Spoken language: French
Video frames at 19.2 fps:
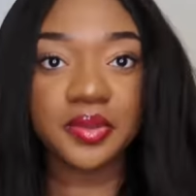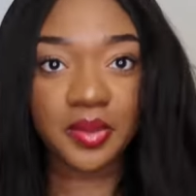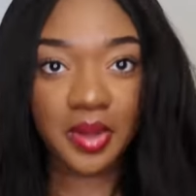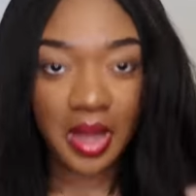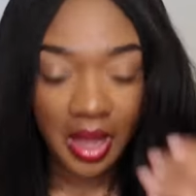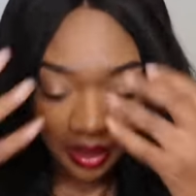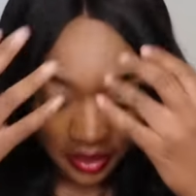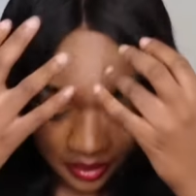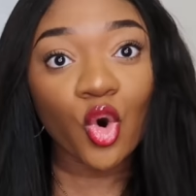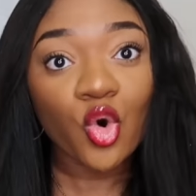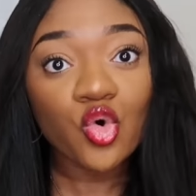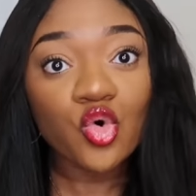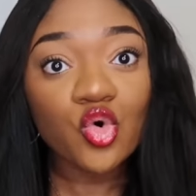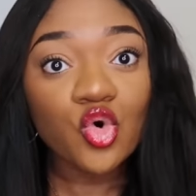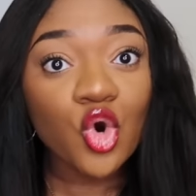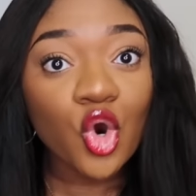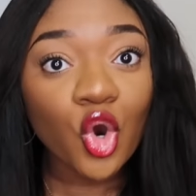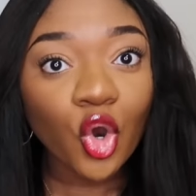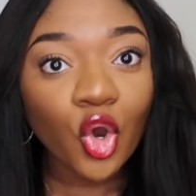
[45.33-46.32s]
Ah.
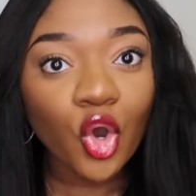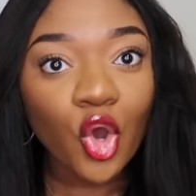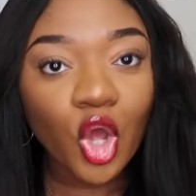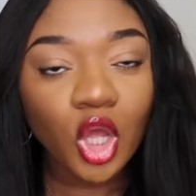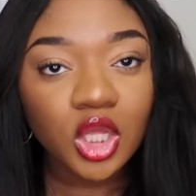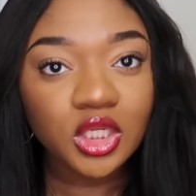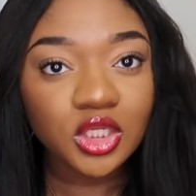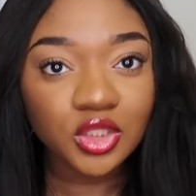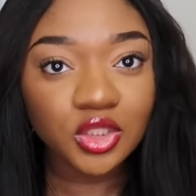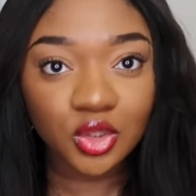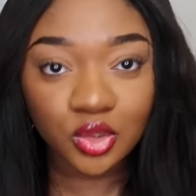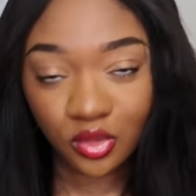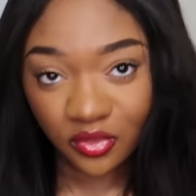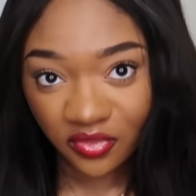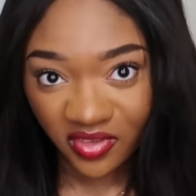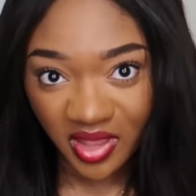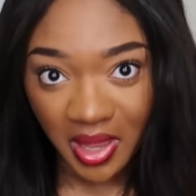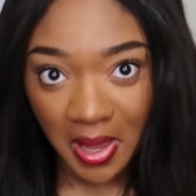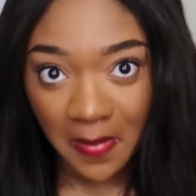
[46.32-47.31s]
Où je
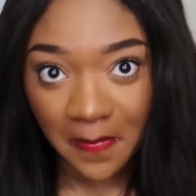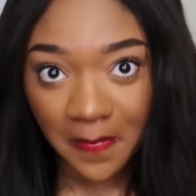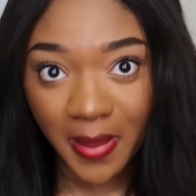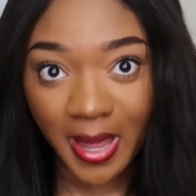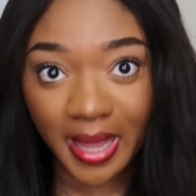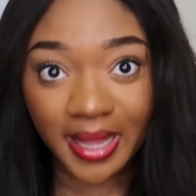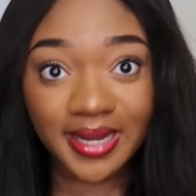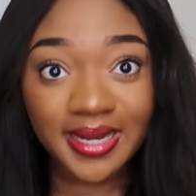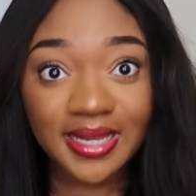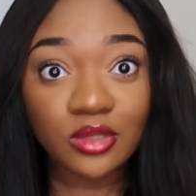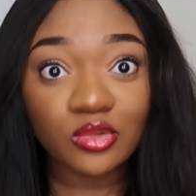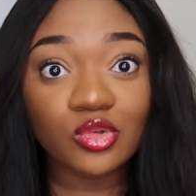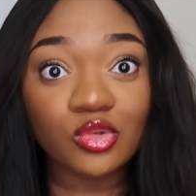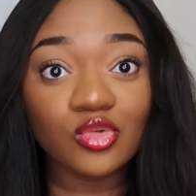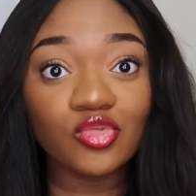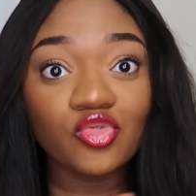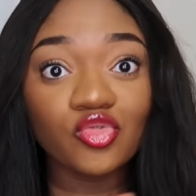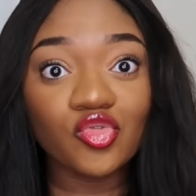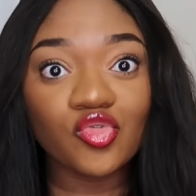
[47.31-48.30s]
vais parler
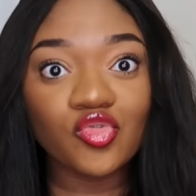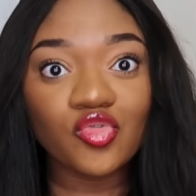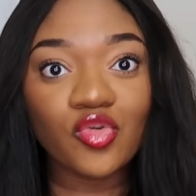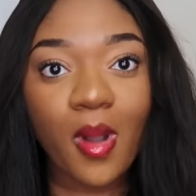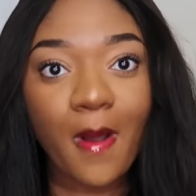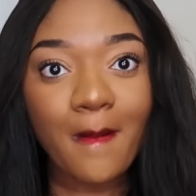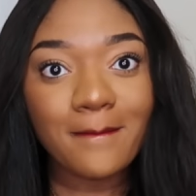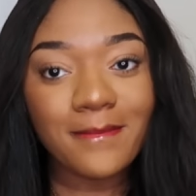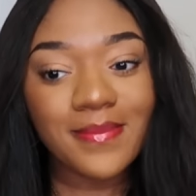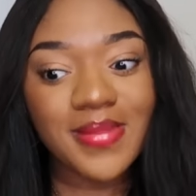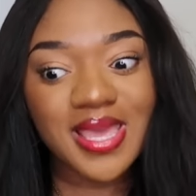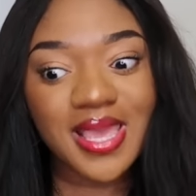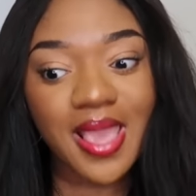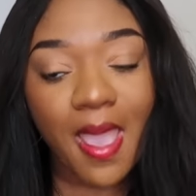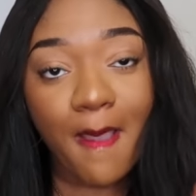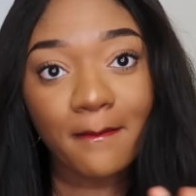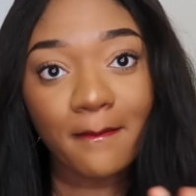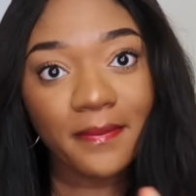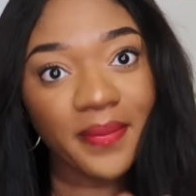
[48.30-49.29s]
de tous
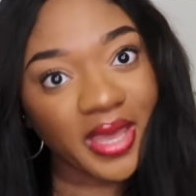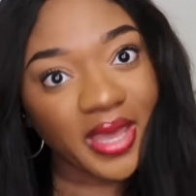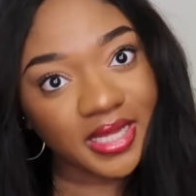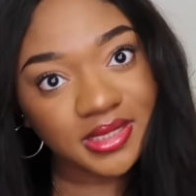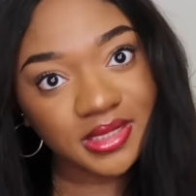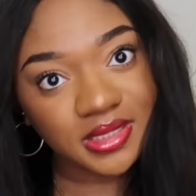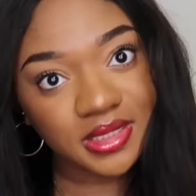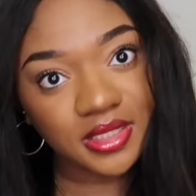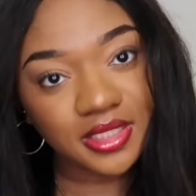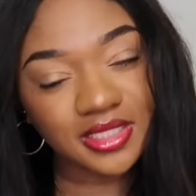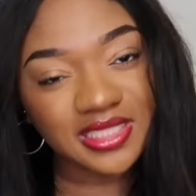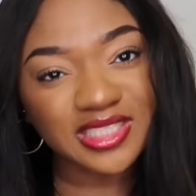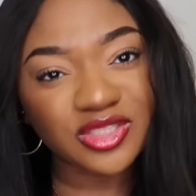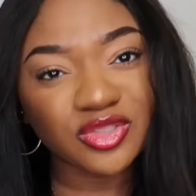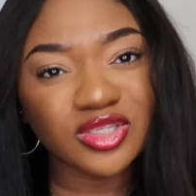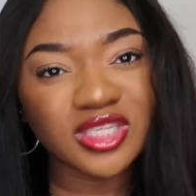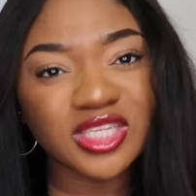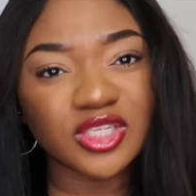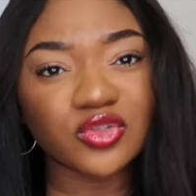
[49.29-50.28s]
mes piercings. C'est
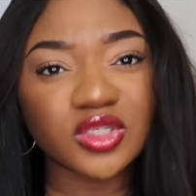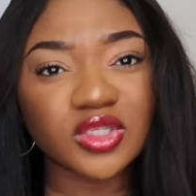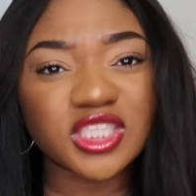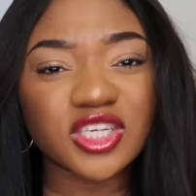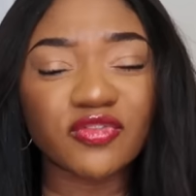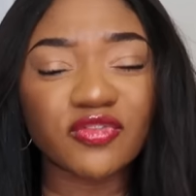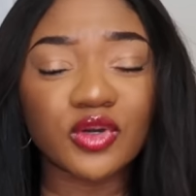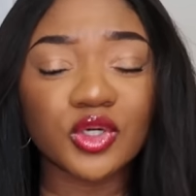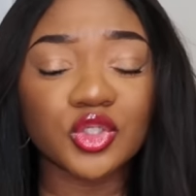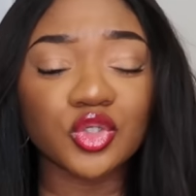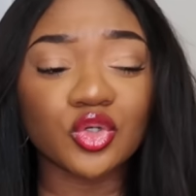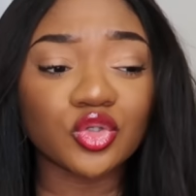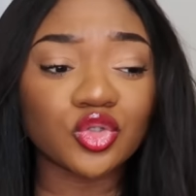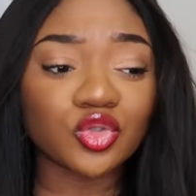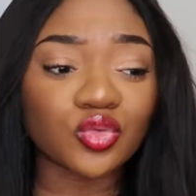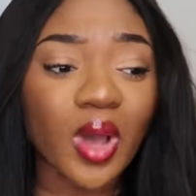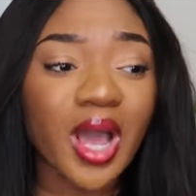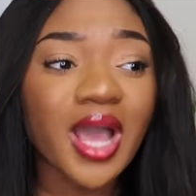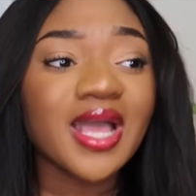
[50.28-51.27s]
une question à chaque fois que je
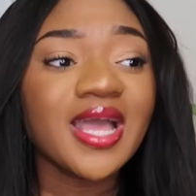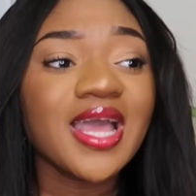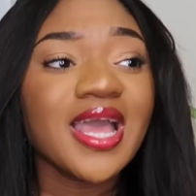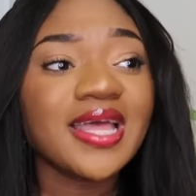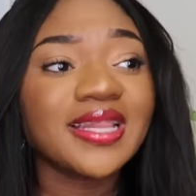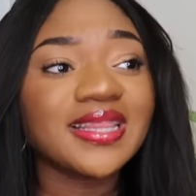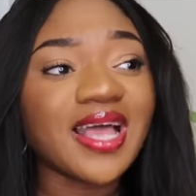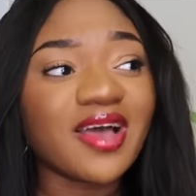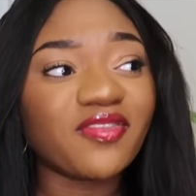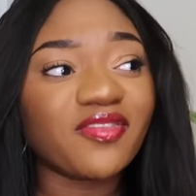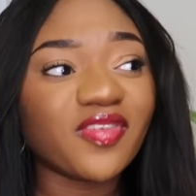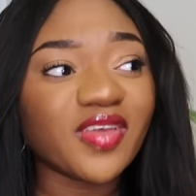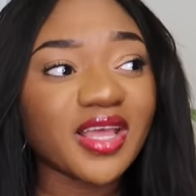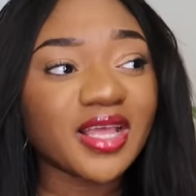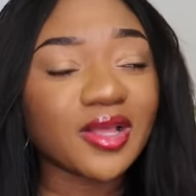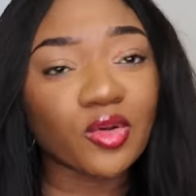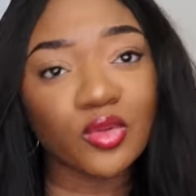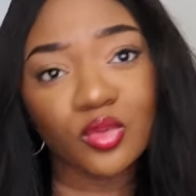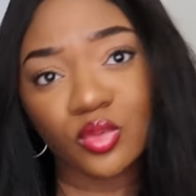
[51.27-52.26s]
reçois. T'as
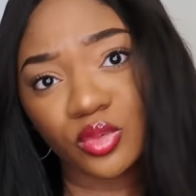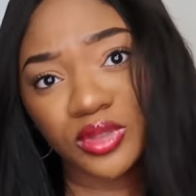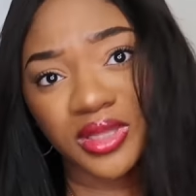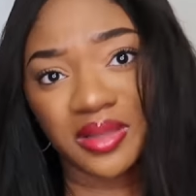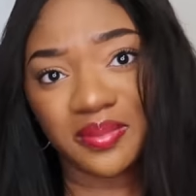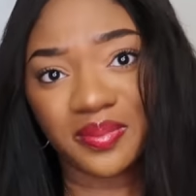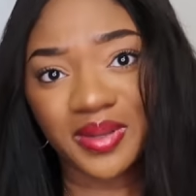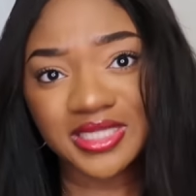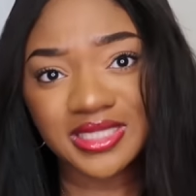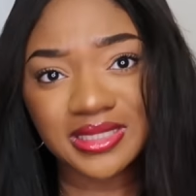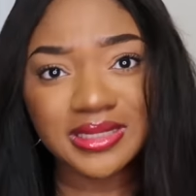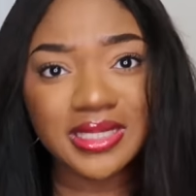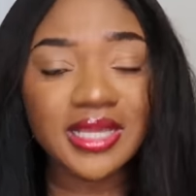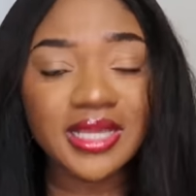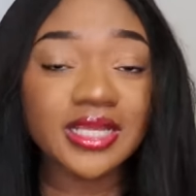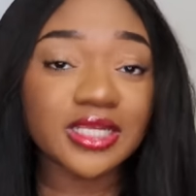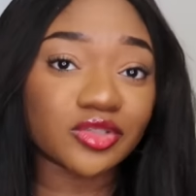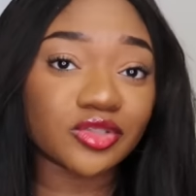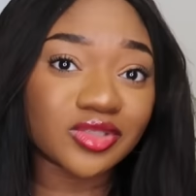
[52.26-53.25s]
fait où tes
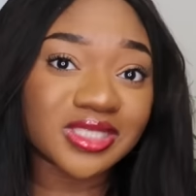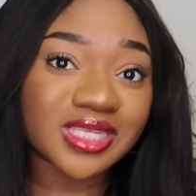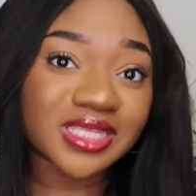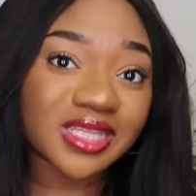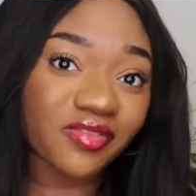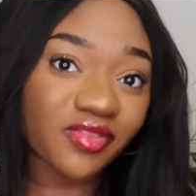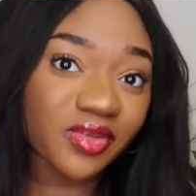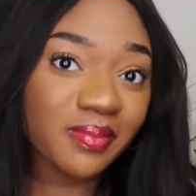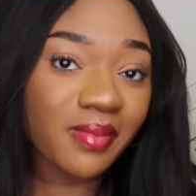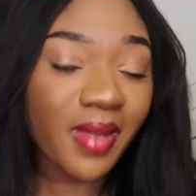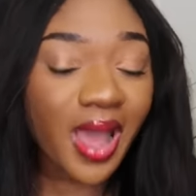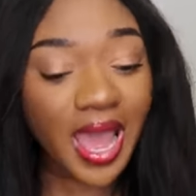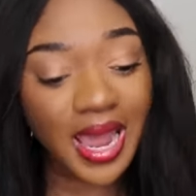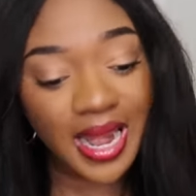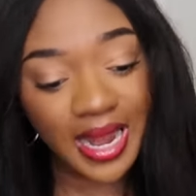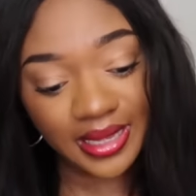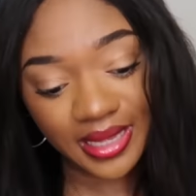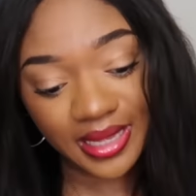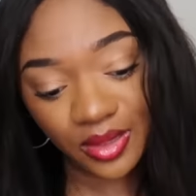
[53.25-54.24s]
piercings Est-ce que ça t'a fait
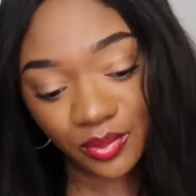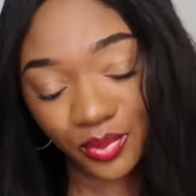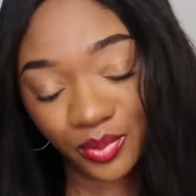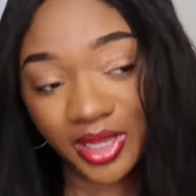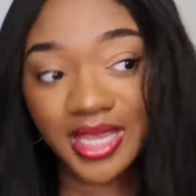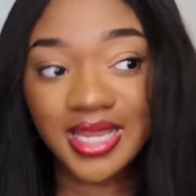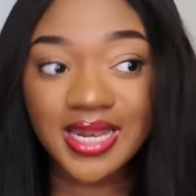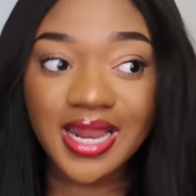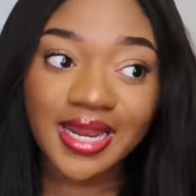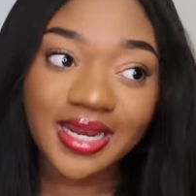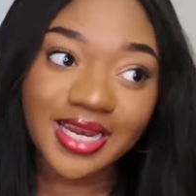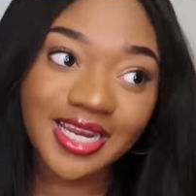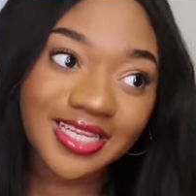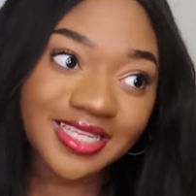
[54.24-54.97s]
mal À quel prix La,